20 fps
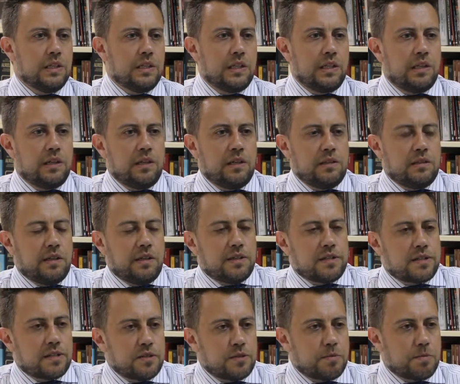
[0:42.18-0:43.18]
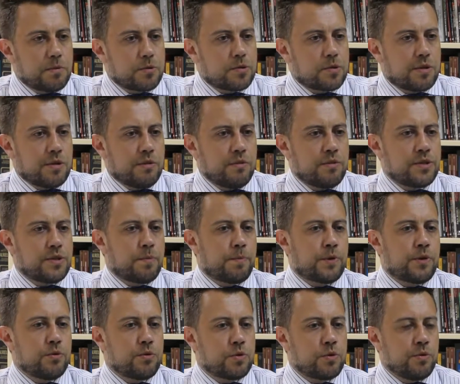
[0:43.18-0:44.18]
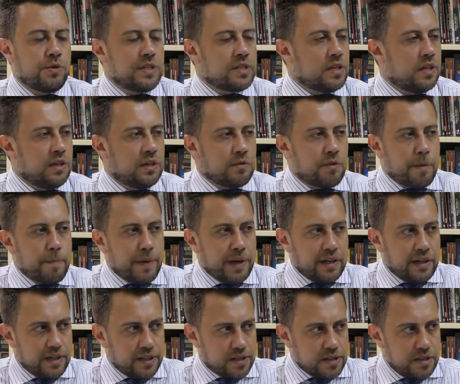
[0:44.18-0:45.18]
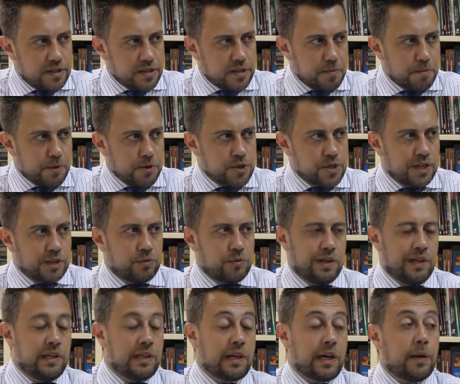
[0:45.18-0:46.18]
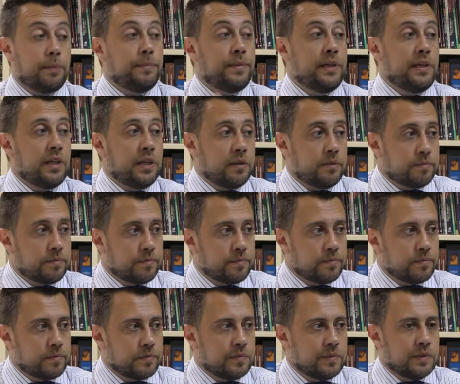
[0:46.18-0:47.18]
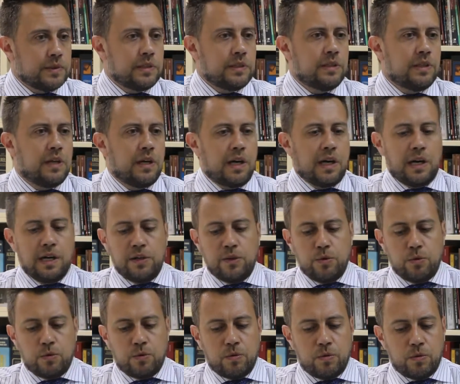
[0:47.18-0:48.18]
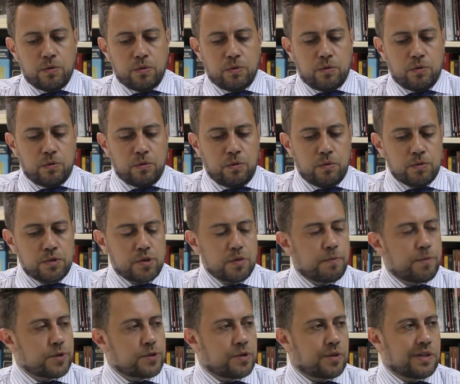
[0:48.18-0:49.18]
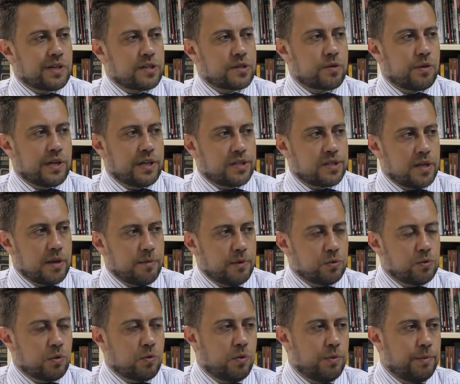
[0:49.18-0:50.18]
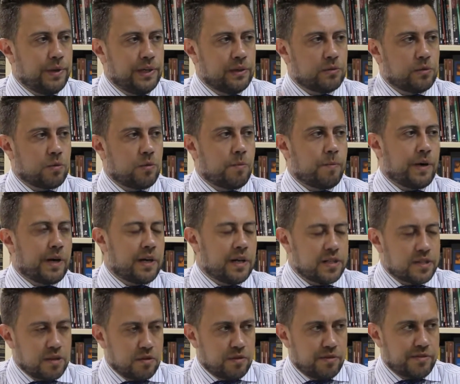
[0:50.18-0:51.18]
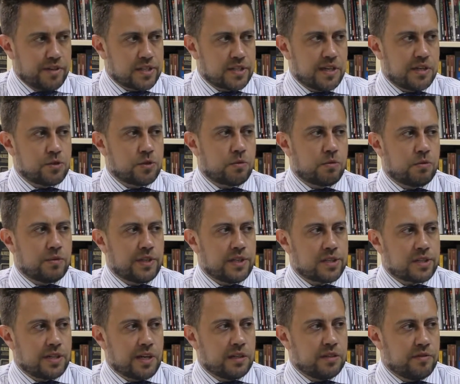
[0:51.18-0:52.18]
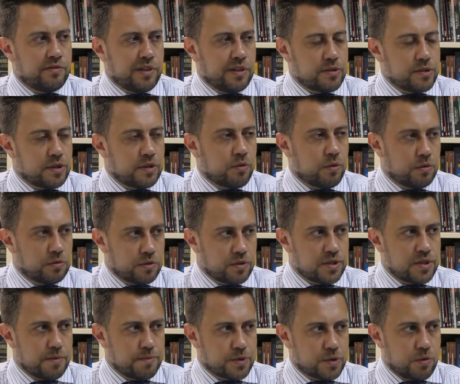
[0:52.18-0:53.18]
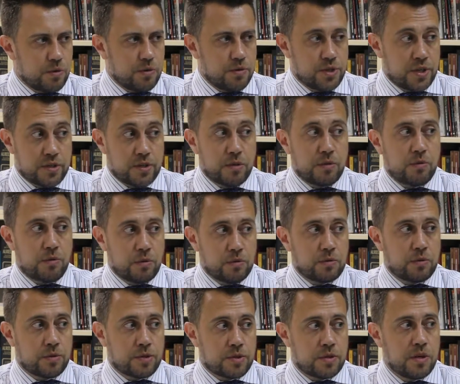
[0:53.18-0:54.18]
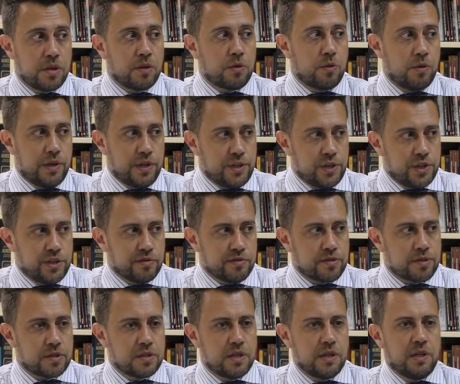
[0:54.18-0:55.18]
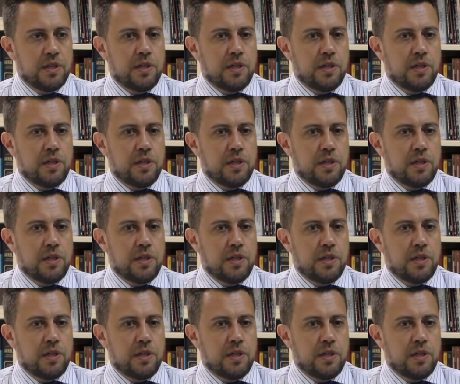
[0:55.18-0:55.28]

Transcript: É, é interessante, professora Luísa, porque o juiz ele não aparece nesse projeto, ele encaminha né? Aí o, o, suposto agressor recebe um documento, comparece na universidade do contestado e vai nos encontros de psicologia, são encontros coletivos.